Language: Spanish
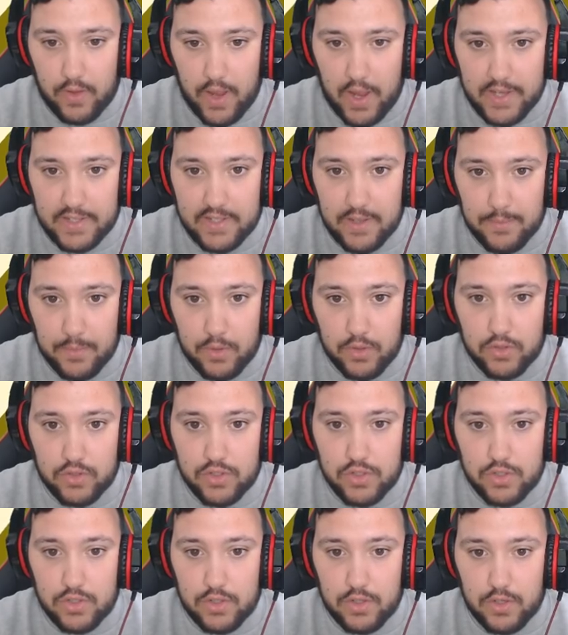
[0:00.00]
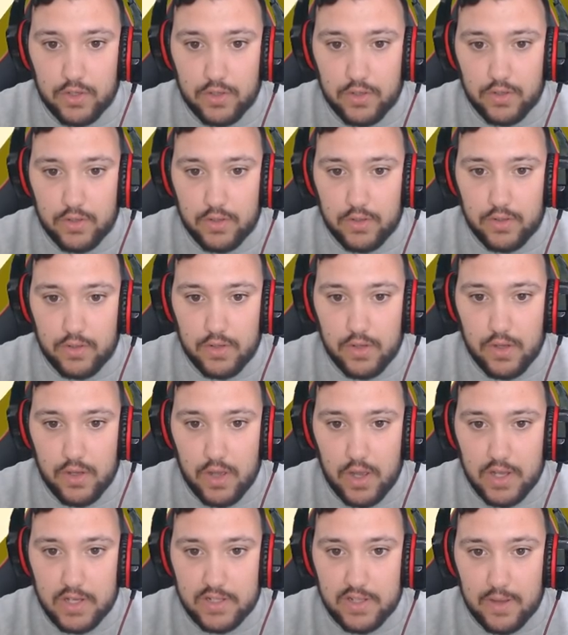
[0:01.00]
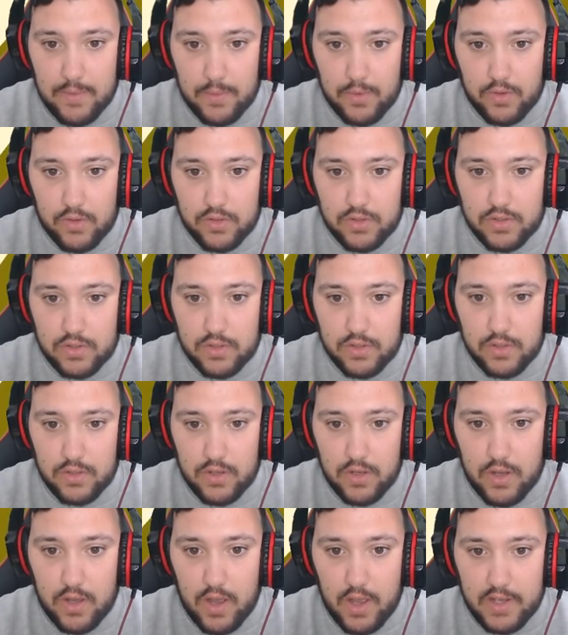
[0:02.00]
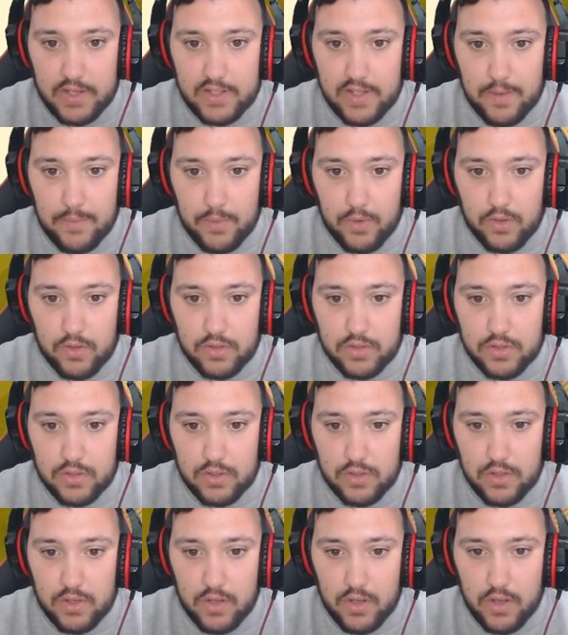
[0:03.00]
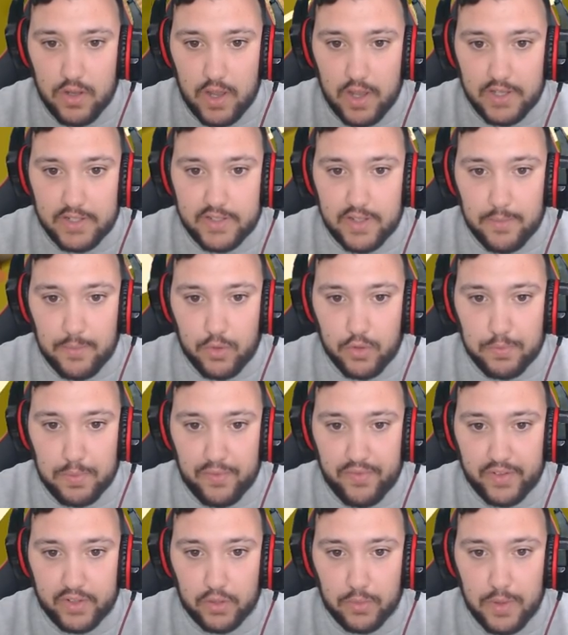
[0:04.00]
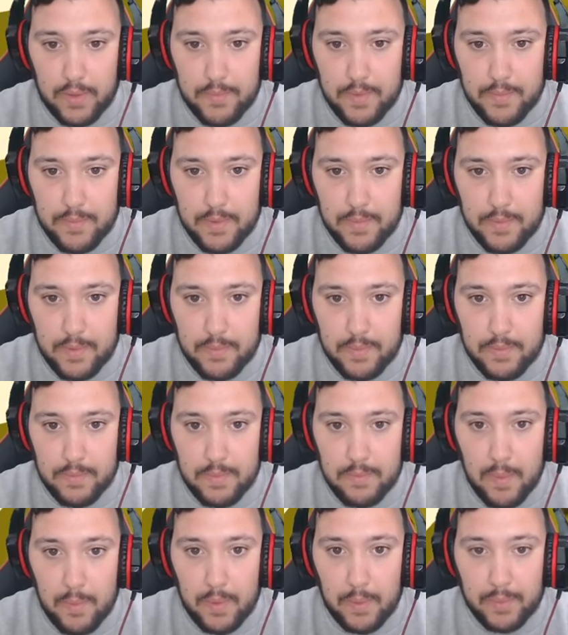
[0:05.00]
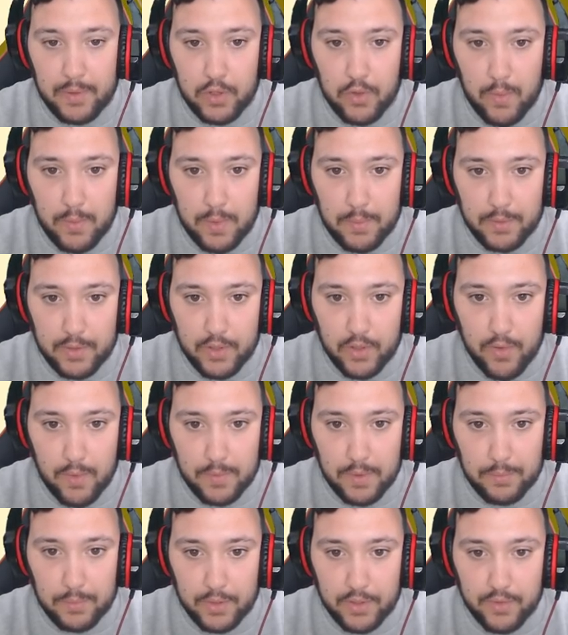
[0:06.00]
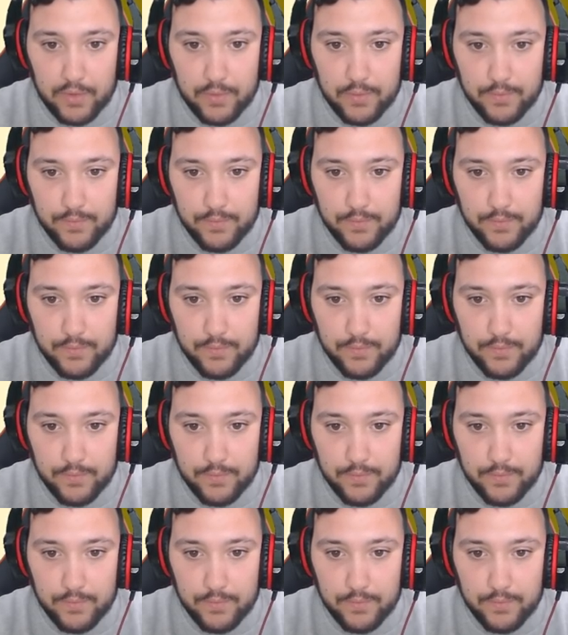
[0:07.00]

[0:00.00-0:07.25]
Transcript: Ahí estamos. Ahí estamos. Ahí estamos. Ahí estamos. Perfecto, bien, bien, bien, bien, bien. Vámonos por ello, vámonos por ello, vámonos por ello.